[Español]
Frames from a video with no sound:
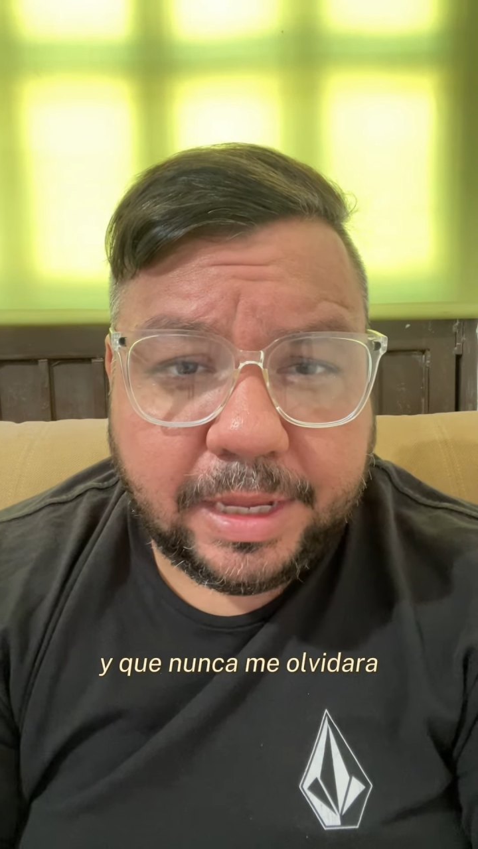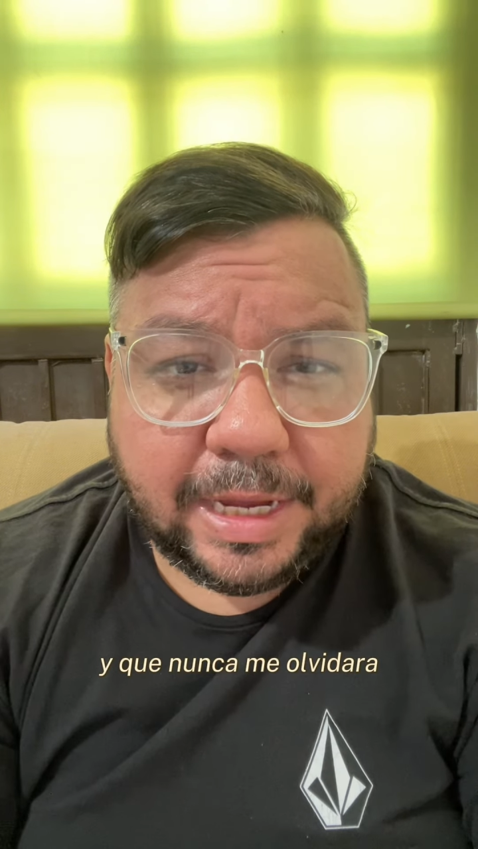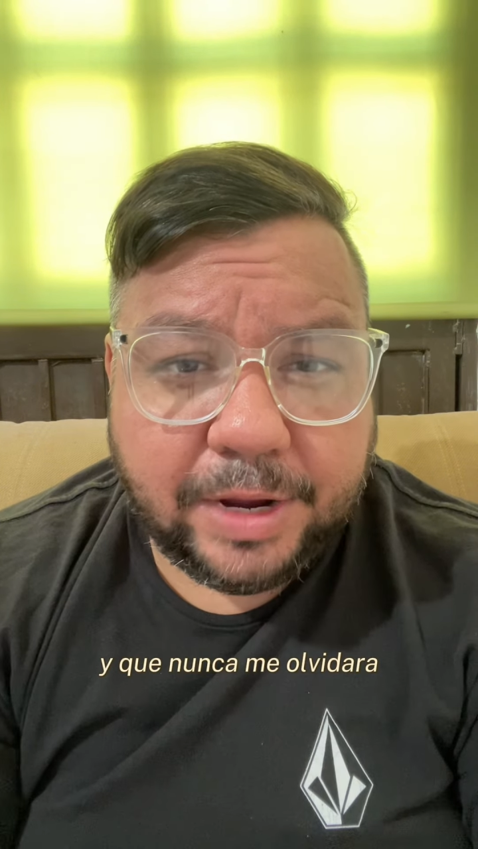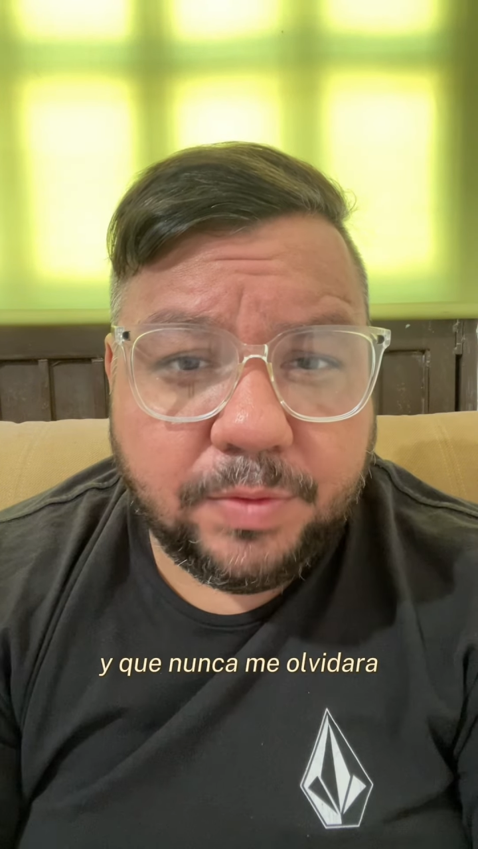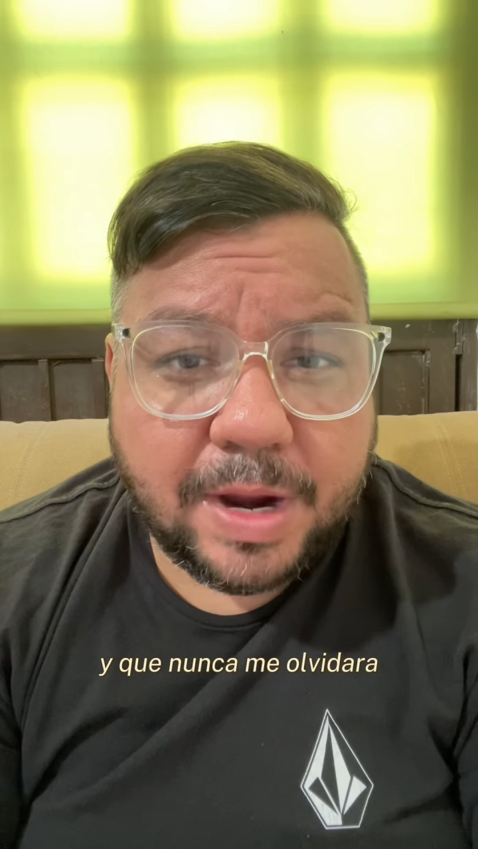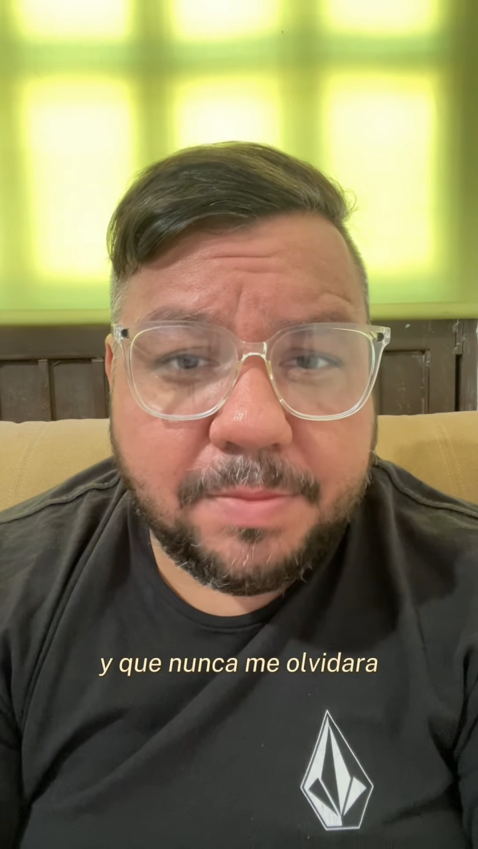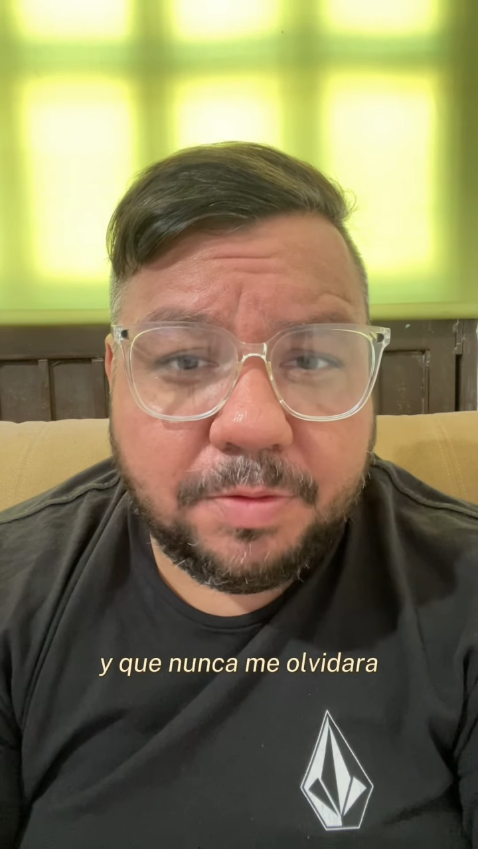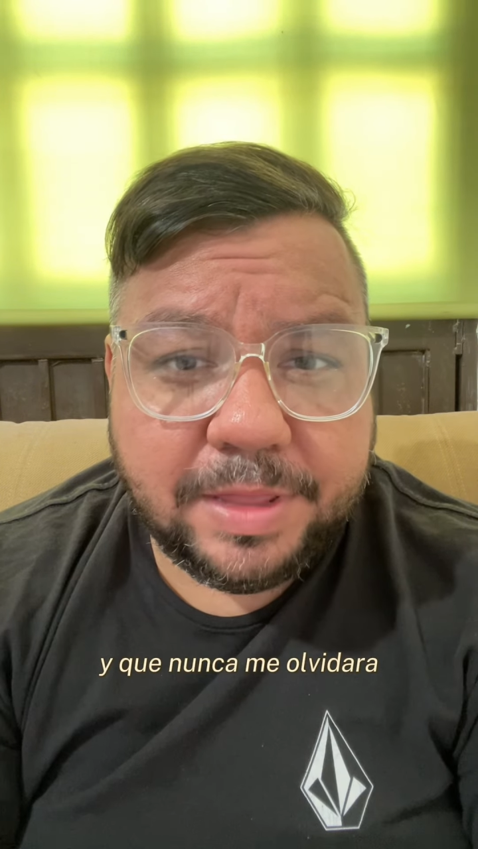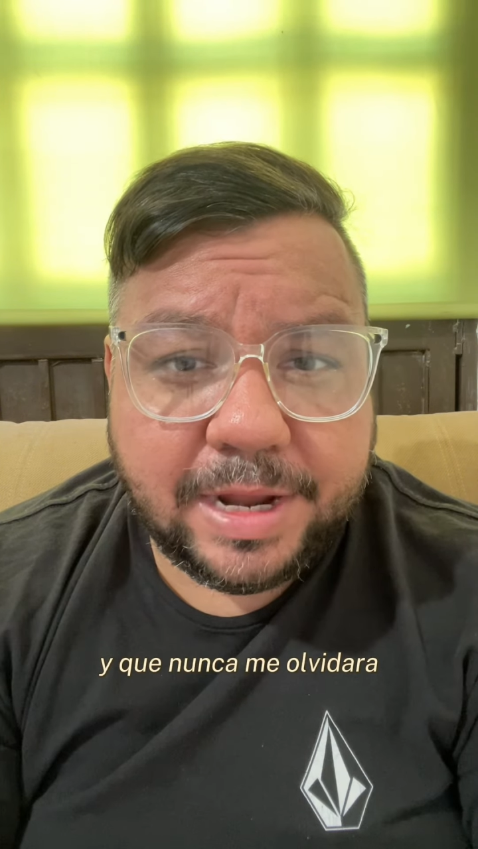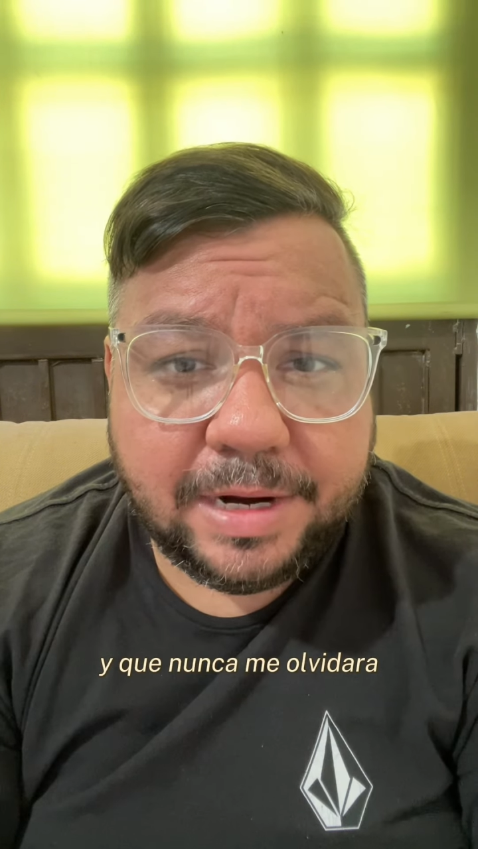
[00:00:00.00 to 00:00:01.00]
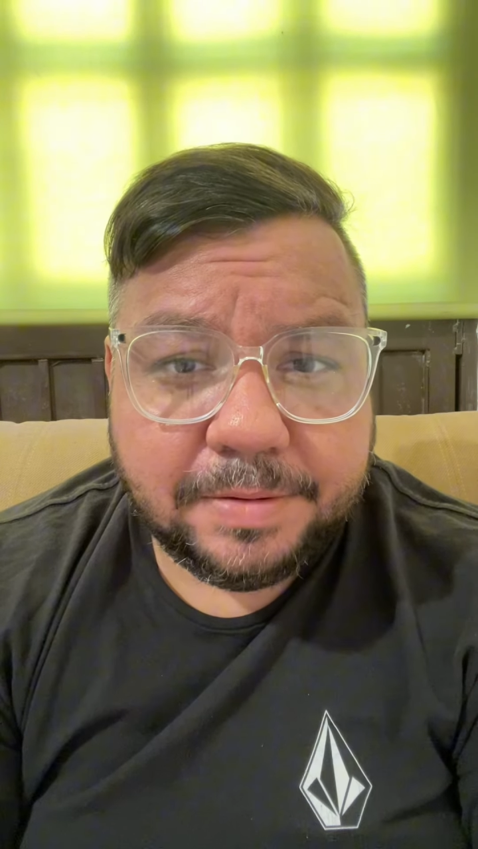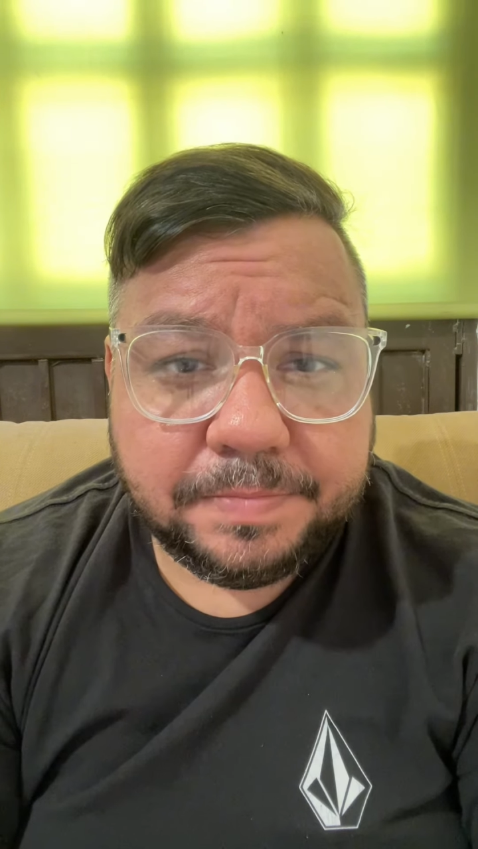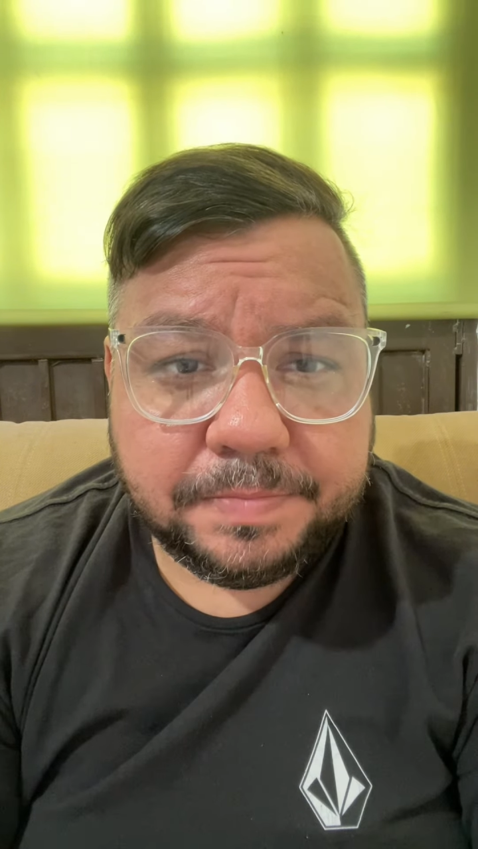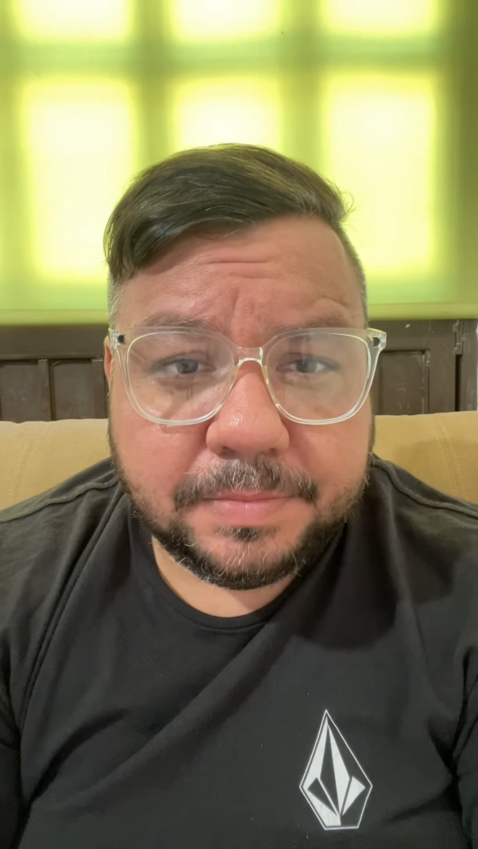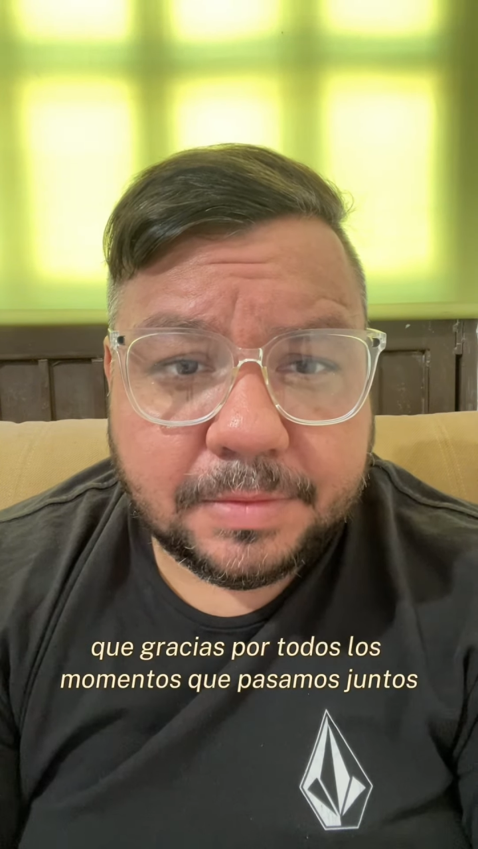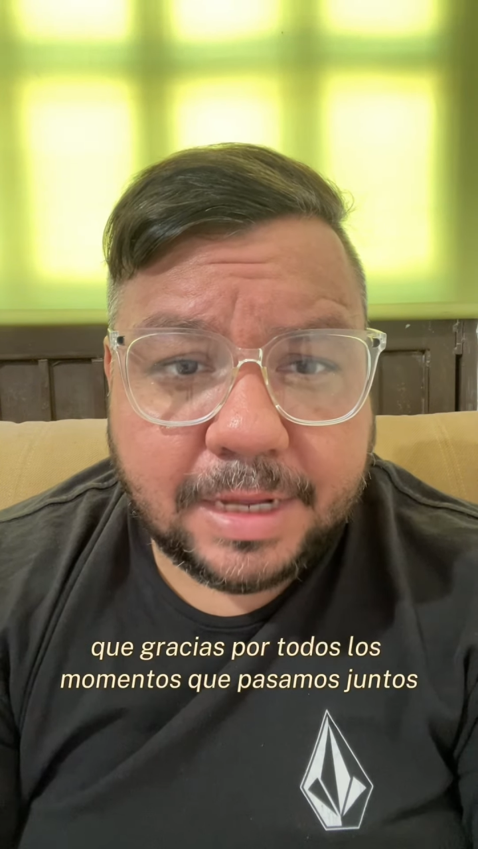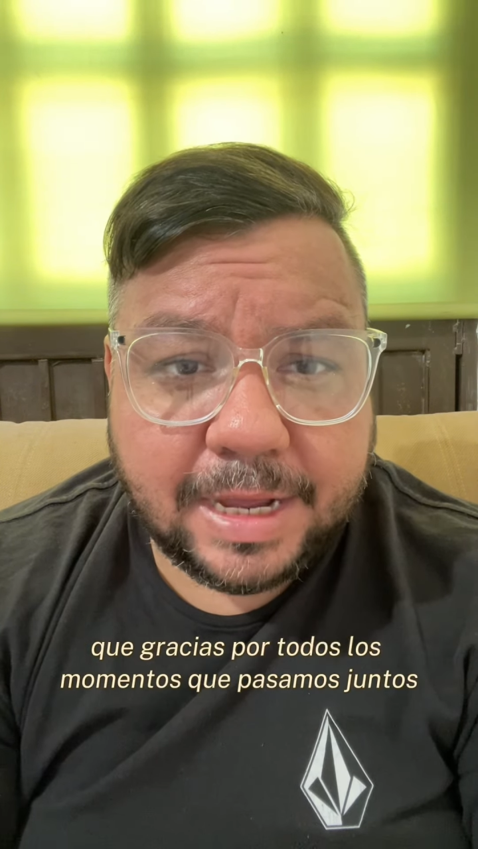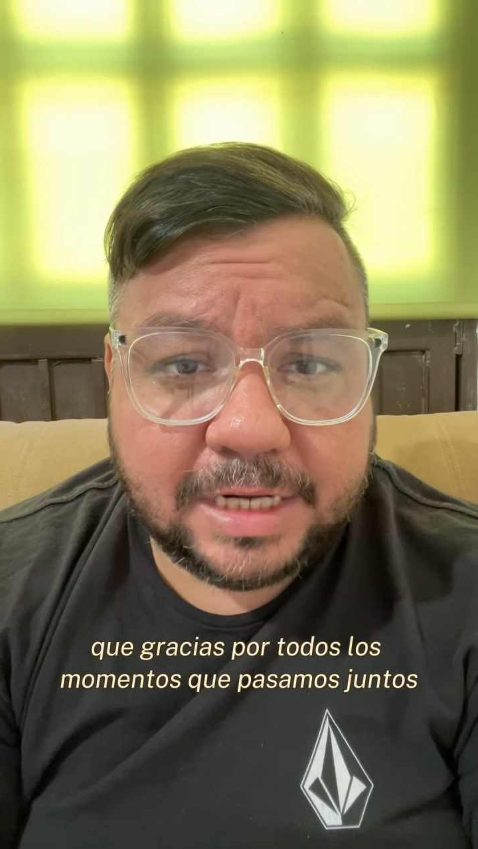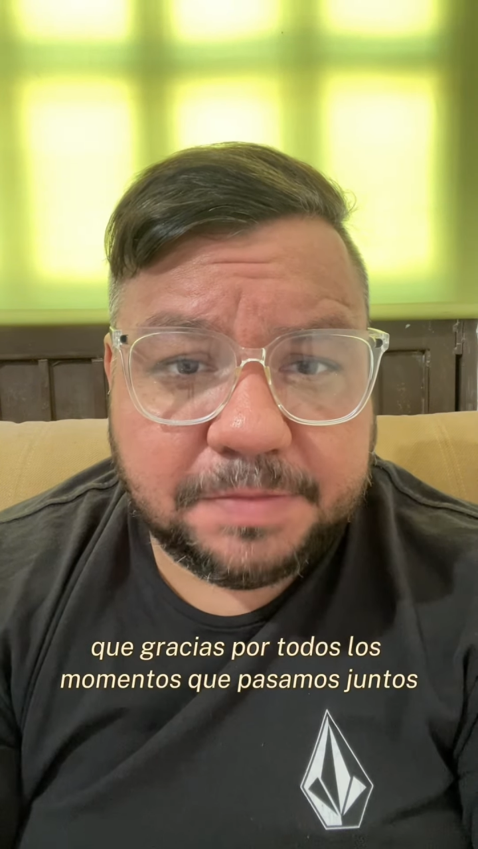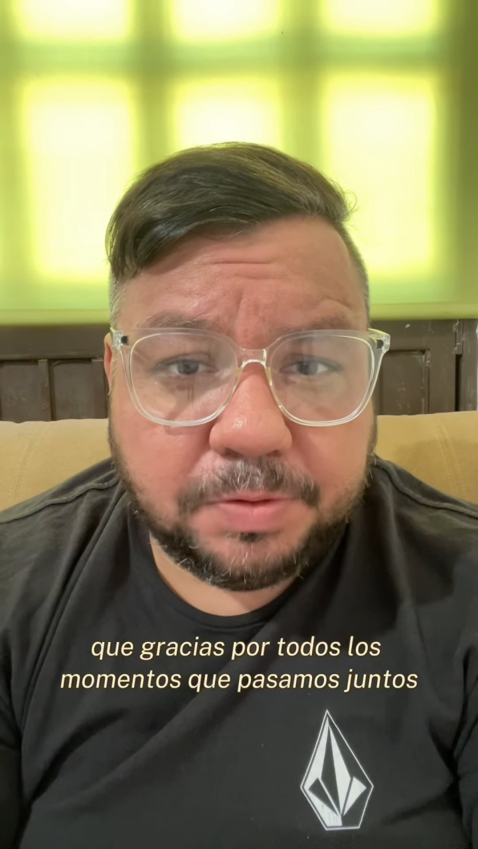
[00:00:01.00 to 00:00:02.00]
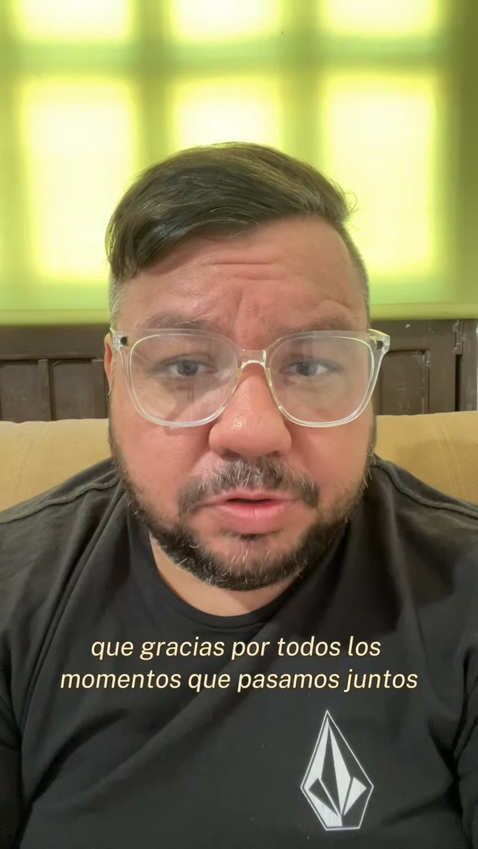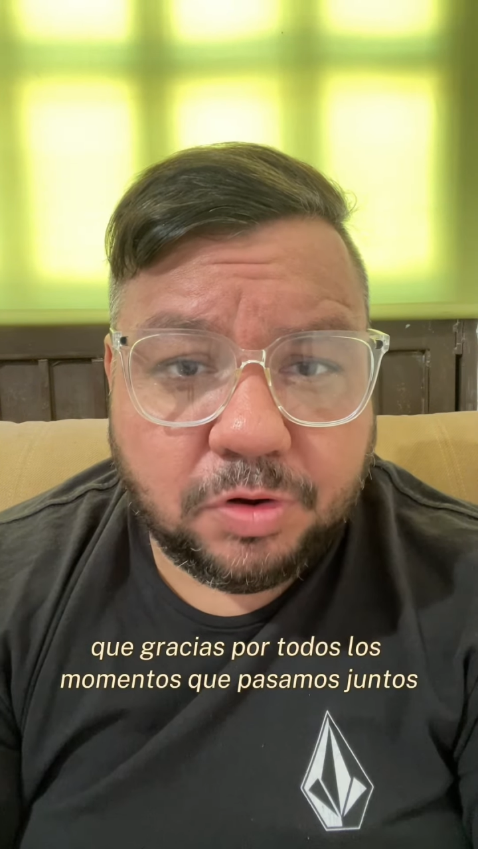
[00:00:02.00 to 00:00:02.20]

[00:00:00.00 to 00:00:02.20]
y que nunca me olvidará que gracias por